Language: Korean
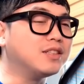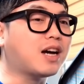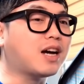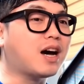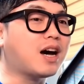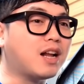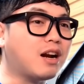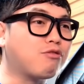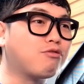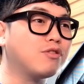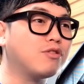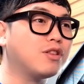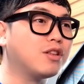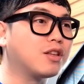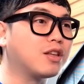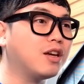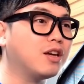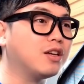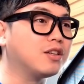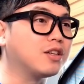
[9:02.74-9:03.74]
잠깐 할 수
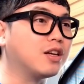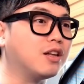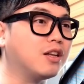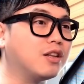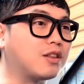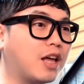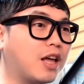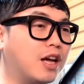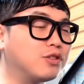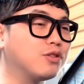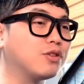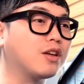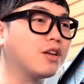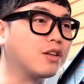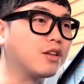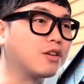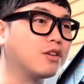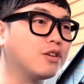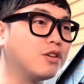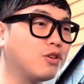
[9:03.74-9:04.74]
있는 게 이게
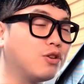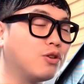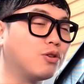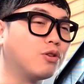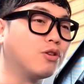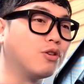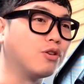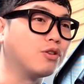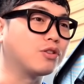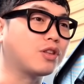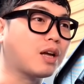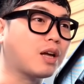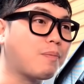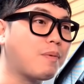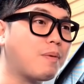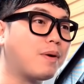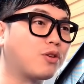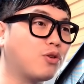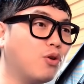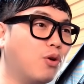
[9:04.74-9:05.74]
대전에 그런 거
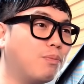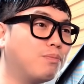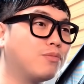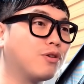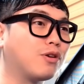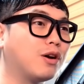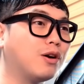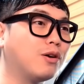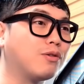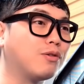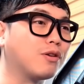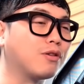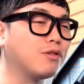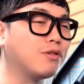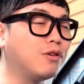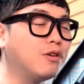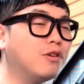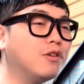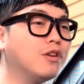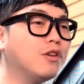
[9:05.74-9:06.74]
택배밖에 없더라고
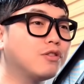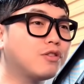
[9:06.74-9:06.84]
그래서